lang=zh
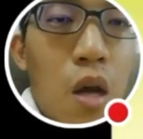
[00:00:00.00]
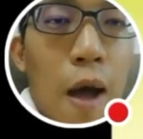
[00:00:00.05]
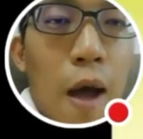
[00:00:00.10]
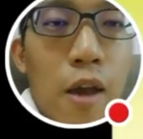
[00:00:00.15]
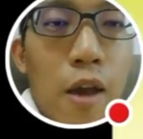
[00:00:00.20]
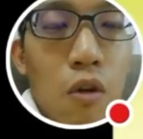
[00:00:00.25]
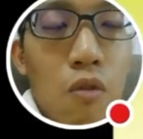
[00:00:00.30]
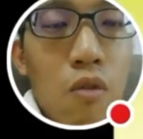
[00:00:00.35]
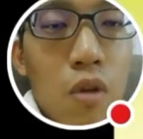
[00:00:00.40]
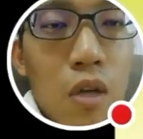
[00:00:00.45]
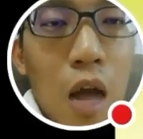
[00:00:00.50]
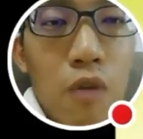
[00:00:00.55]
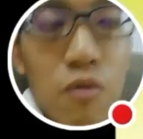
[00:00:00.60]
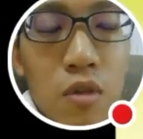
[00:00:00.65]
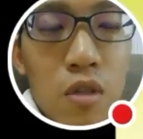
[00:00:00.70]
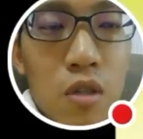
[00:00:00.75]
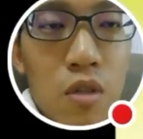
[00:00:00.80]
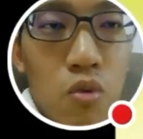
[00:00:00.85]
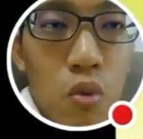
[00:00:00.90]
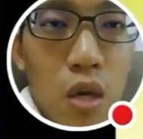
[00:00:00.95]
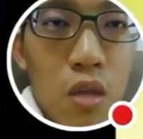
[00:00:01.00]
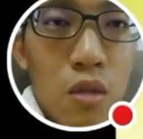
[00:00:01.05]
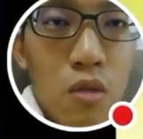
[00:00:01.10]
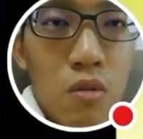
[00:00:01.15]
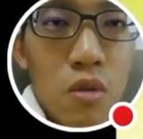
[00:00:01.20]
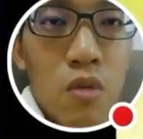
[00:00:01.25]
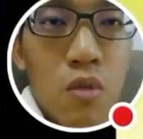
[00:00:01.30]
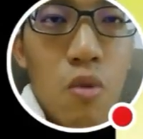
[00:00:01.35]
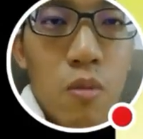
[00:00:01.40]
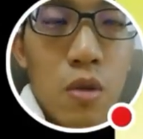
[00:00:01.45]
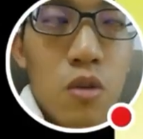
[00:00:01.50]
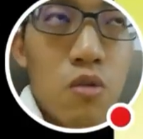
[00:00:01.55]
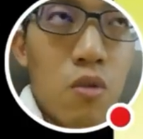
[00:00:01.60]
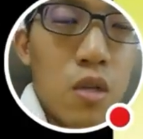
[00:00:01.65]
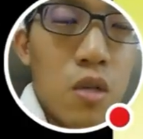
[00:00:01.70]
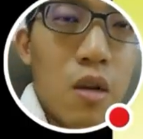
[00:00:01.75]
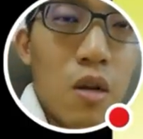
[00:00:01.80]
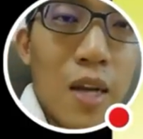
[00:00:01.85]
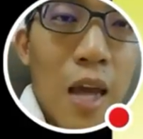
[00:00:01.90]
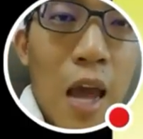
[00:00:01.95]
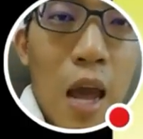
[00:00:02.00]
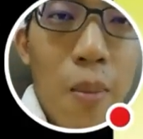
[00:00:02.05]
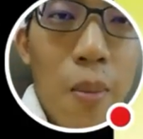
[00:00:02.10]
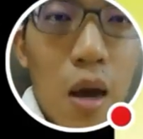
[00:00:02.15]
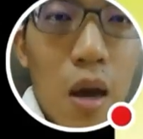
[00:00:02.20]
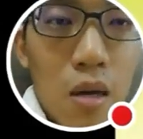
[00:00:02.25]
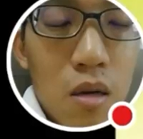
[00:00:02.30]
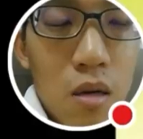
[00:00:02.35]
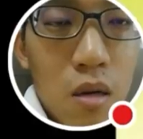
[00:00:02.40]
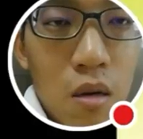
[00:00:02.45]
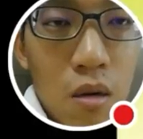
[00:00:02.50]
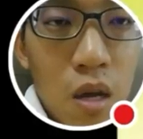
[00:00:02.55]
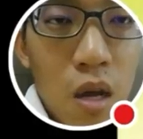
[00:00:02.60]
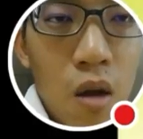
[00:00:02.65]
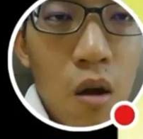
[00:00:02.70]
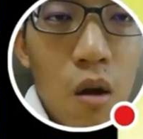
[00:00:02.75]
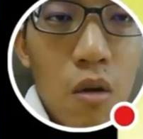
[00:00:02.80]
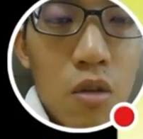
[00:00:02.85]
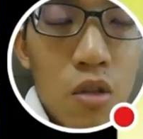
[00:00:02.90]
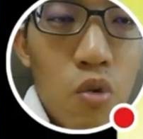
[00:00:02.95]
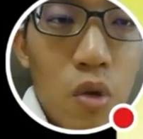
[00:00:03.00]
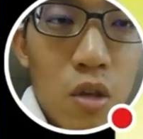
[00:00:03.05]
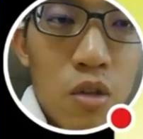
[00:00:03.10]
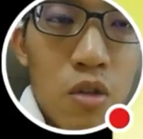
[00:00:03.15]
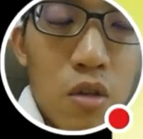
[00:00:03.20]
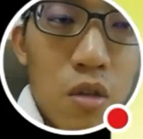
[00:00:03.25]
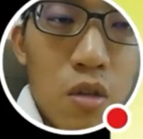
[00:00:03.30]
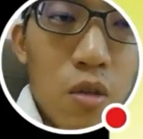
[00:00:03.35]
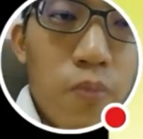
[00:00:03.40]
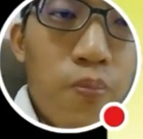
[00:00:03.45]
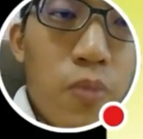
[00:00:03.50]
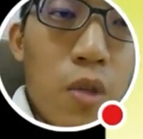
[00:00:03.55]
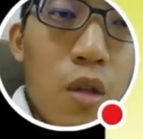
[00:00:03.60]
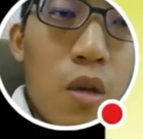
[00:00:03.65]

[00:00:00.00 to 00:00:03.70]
还有高思维，就是我们所说的 K 吧 o k h o t questions。